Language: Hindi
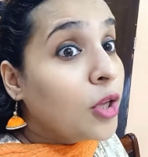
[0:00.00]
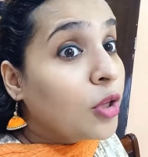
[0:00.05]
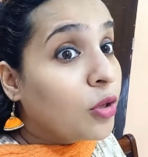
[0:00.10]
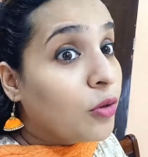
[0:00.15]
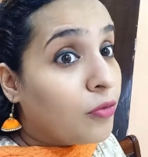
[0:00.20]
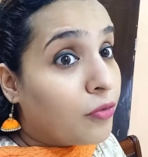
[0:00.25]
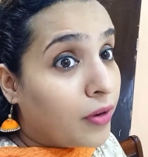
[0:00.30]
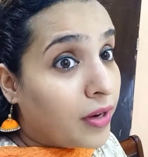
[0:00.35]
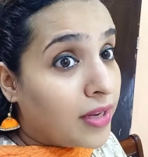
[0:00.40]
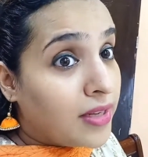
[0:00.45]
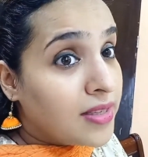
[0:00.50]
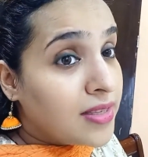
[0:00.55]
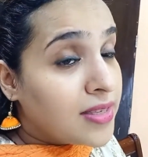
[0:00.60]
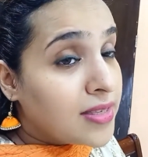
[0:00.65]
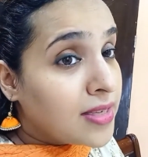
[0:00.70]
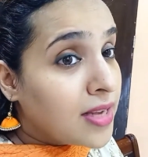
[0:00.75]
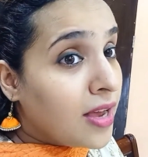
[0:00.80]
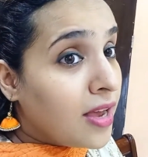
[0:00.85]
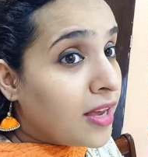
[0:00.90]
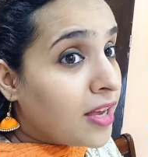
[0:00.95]
तो
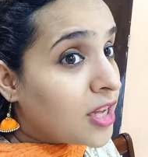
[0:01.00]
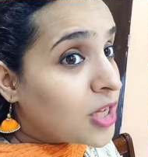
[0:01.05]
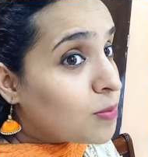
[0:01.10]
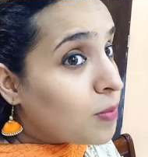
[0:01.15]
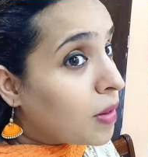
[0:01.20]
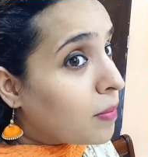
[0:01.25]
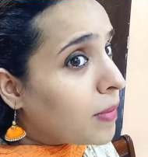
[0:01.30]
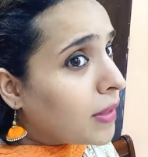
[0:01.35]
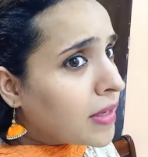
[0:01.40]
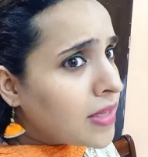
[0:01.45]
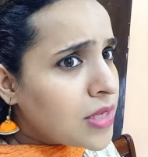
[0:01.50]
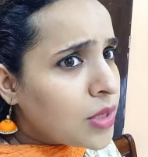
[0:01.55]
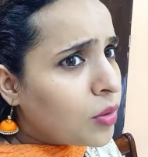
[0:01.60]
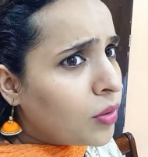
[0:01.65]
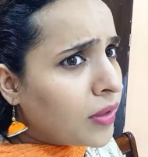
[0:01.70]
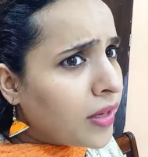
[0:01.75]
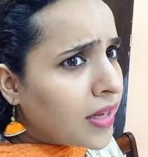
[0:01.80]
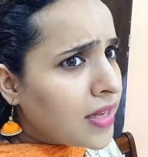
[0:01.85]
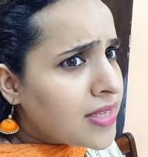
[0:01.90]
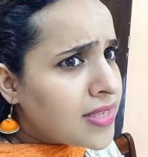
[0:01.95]
फ्रेंड्स इस बार मैं किसी को
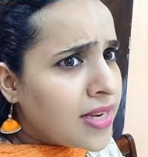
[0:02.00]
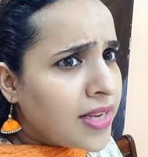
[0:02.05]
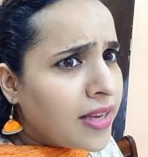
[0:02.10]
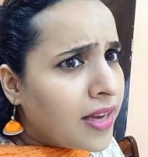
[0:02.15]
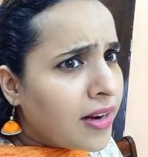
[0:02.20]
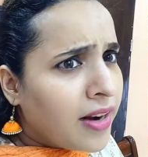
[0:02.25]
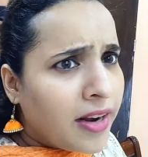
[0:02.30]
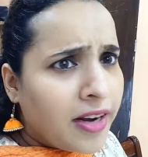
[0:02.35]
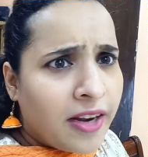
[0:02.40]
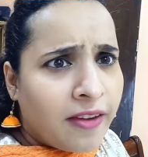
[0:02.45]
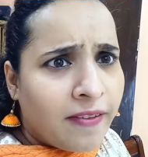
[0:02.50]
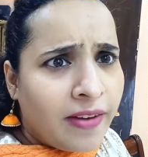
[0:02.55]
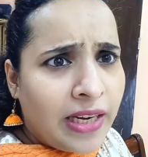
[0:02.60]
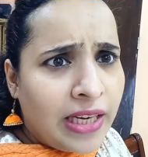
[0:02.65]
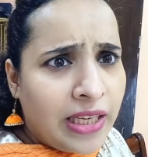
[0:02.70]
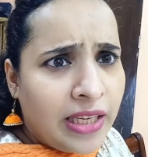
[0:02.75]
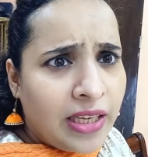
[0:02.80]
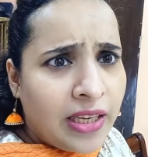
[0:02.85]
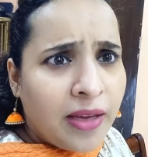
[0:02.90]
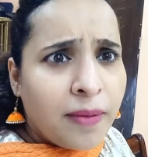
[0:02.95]
टेस्ट नहीं कराने
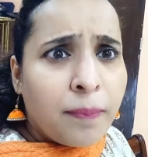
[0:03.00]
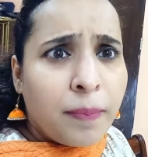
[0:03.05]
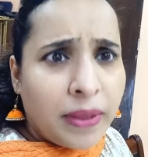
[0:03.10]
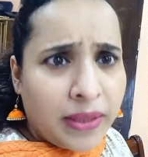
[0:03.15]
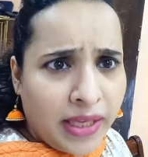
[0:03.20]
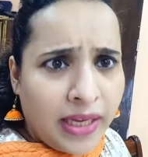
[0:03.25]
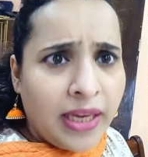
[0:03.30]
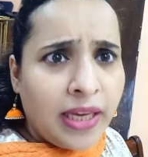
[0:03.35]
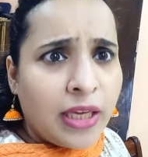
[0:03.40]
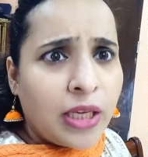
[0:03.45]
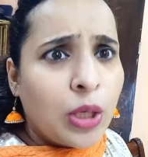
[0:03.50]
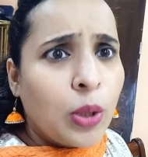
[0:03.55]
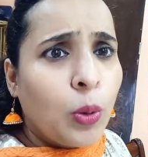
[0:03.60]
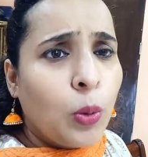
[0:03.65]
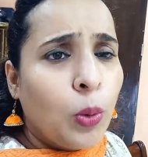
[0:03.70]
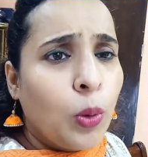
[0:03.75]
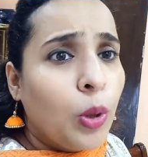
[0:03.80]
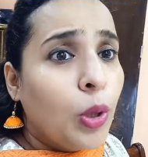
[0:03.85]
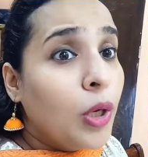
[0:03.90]
वाली पता है क्यों